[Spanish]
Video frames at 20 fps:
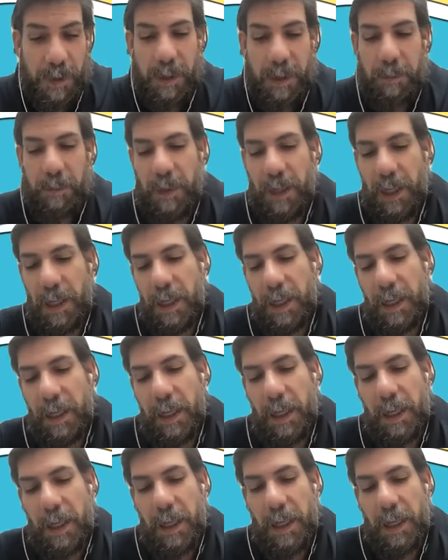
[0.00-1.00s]
bien,
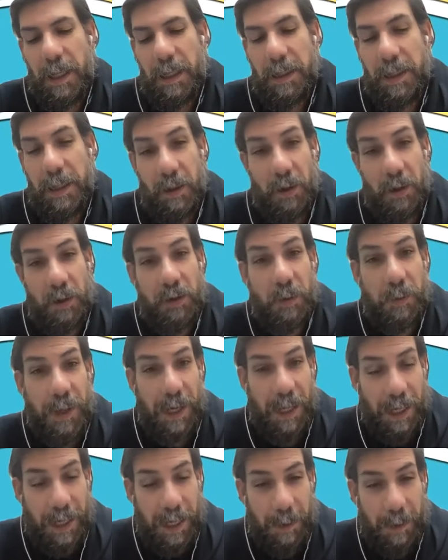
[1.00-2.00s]
sino sobre
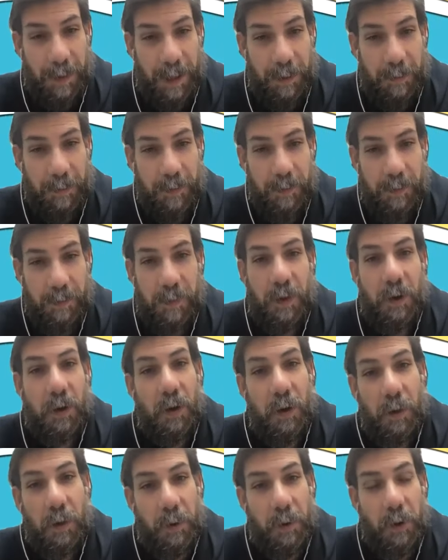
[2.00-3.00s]
la cama.
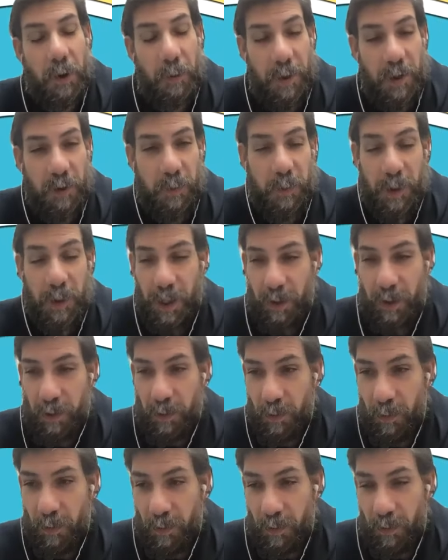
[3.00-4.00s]
O por lo menos poner
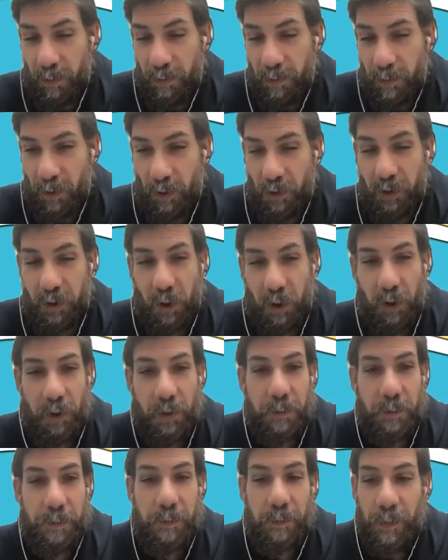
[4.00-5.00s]
un
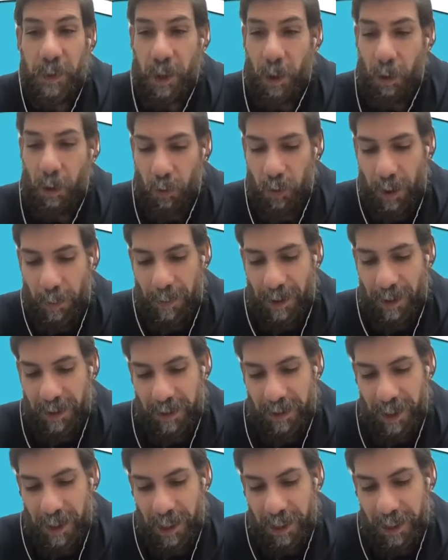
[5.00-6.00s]
colchón o una
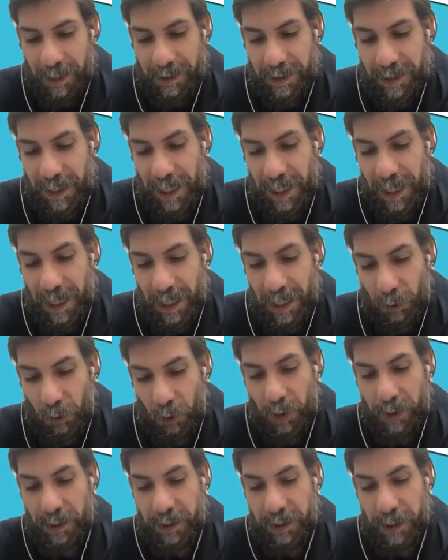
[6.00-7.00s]
manta que sea
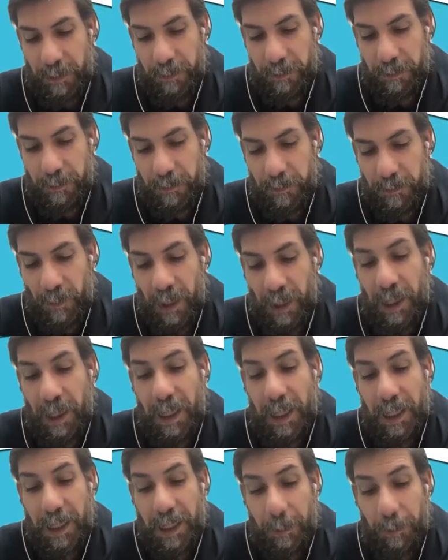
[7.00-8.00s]
gruesa.
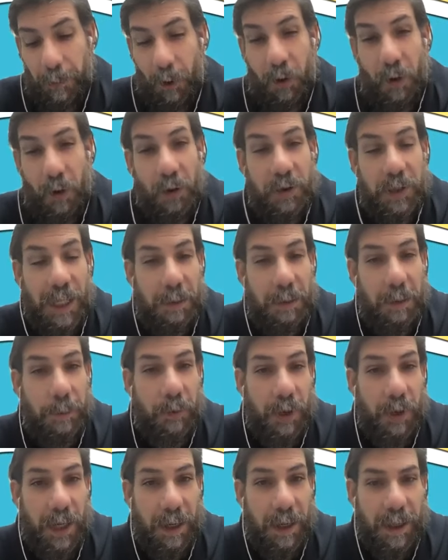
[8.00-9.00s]
Y tampoco se debe
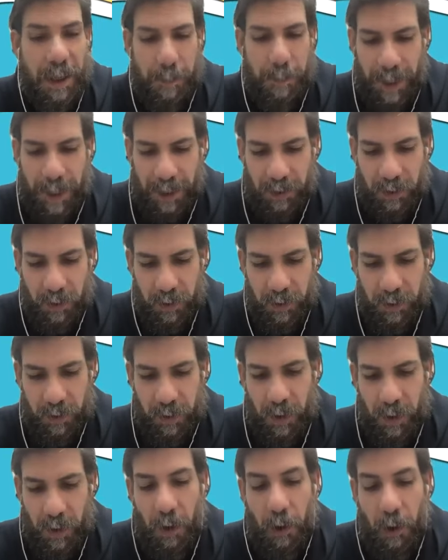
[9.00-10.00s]
poner
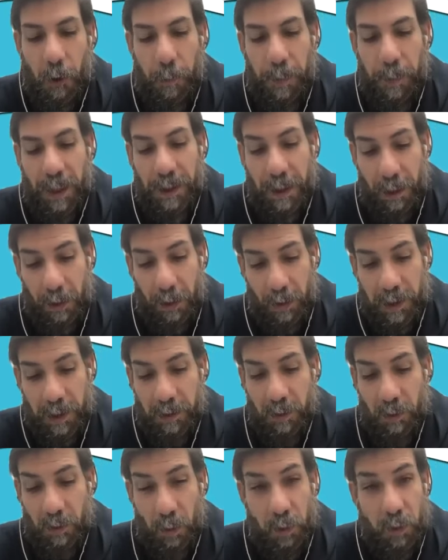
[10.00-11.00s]
zapatos o
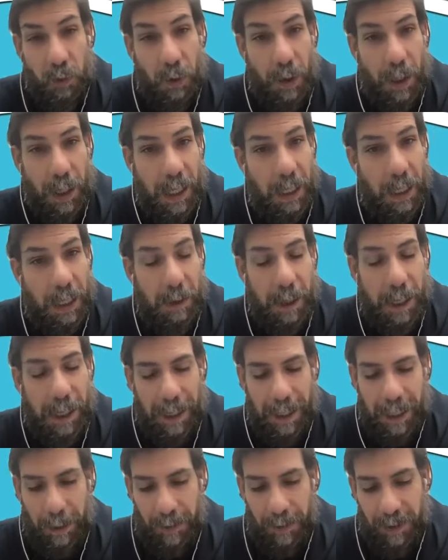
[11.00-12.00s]
pantalones junto a la, a
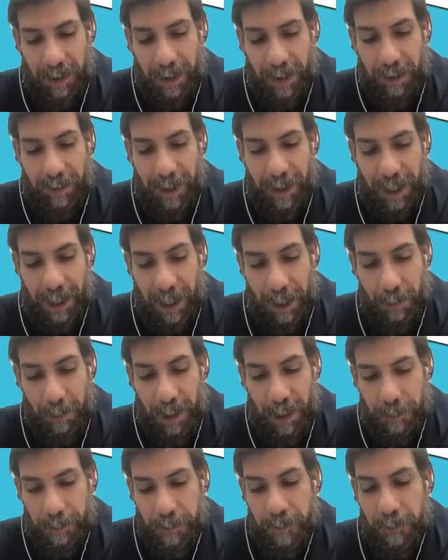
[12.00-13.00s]
la cabecera de la cama.